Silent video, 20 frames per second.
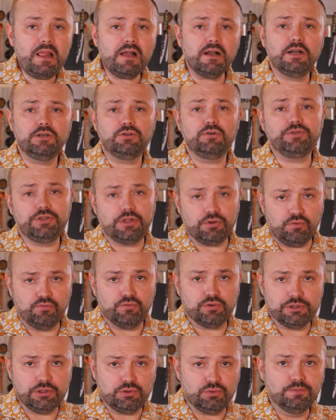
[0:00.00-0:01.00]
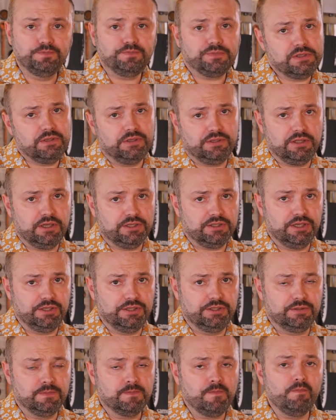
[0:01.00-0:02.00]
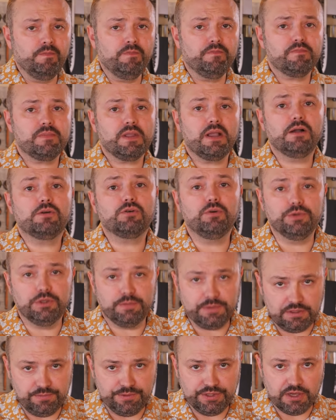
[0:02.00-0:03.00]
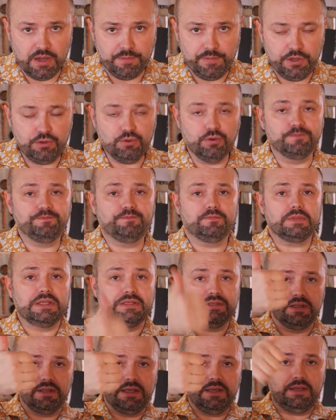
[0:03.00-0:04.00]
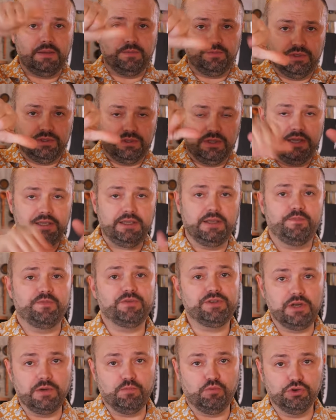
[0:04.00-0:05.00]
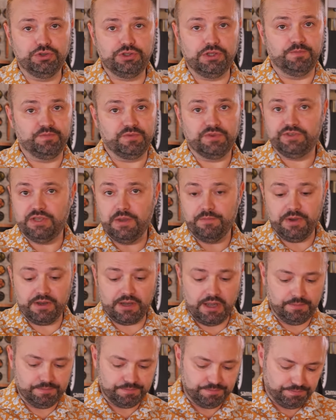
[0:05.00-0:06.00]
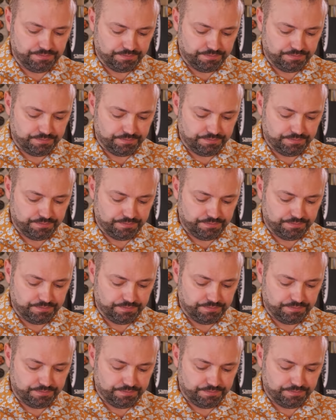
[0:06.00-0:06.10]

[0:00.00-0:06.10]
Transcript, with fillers: готовьте такую вкусноту и наслаждайтесь. Огромное спасибо за компанию, за лайки, дизлайки, за репосты. Всем пока.